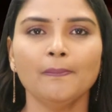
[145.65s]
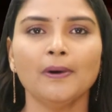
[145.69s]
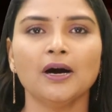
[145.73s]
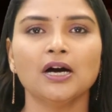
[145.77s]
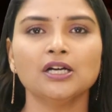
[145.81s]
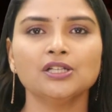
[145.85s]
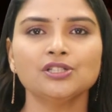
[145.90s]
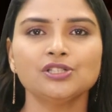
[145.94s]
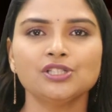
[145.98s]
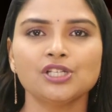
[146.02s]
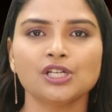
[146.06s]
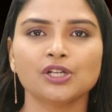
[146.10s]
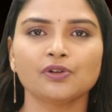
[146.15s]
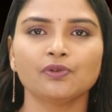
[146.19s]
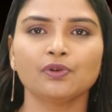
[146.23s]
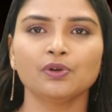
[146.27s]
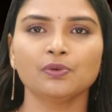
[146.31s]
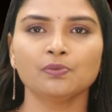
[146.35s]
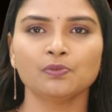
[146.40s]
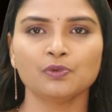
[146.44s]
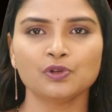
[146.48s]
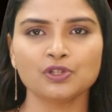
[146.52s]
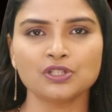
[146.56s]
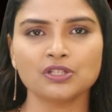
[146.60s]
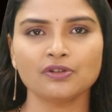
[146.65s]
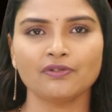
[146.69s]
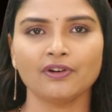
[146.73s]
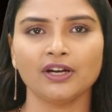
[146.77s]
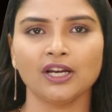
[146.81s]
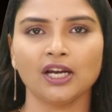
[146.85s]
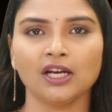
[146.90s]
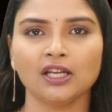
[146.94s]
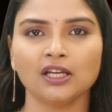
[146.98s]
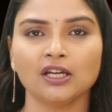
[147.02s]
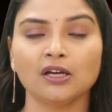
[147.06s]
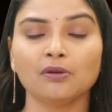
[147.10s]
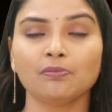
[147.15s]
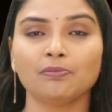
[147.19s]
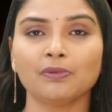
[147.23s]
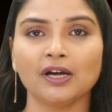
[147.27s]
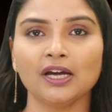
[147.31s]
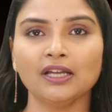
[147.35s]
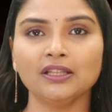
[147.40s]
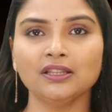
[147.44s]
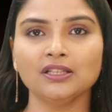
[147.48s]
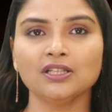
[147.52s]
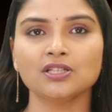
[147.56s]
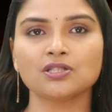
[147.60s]
పాన్ చెరువును మూసివేయడానికి
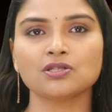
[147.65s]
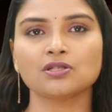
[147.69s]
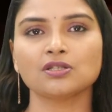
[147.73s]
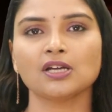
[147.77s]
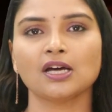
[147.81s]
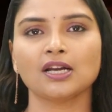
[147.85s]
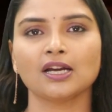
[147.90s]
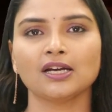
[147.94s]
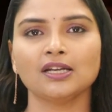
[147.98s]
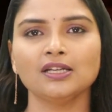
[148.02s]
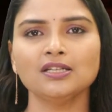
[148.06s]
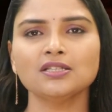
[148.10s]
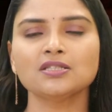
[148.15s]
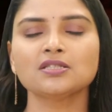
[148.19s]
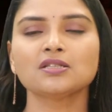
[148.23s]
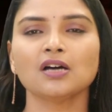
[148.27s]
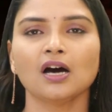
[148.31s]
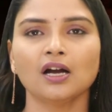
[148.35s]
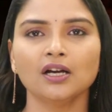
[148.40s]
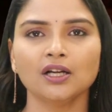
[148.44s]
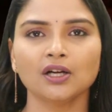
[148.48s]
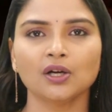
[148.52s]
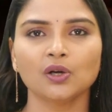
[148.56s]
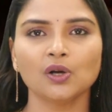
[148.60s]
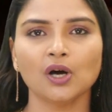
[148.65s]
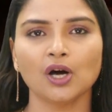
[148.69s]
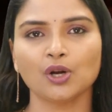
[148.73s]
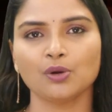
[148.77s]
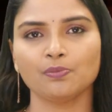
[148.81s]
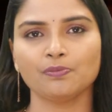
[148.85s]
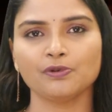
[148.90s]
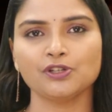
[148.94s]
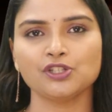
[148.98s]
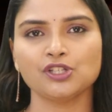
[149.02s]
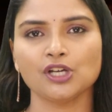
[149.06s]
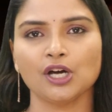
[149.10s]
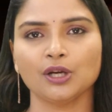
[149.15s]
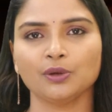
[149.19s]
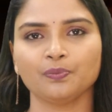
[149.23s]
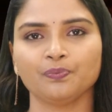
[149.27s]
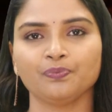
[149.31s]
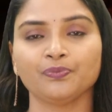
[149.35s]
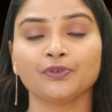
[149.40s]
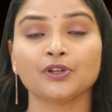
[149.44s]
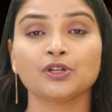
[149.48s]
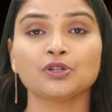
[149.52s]
ప్రయత్నిస్తున్నారని స్థానికులు ఆరోపించారు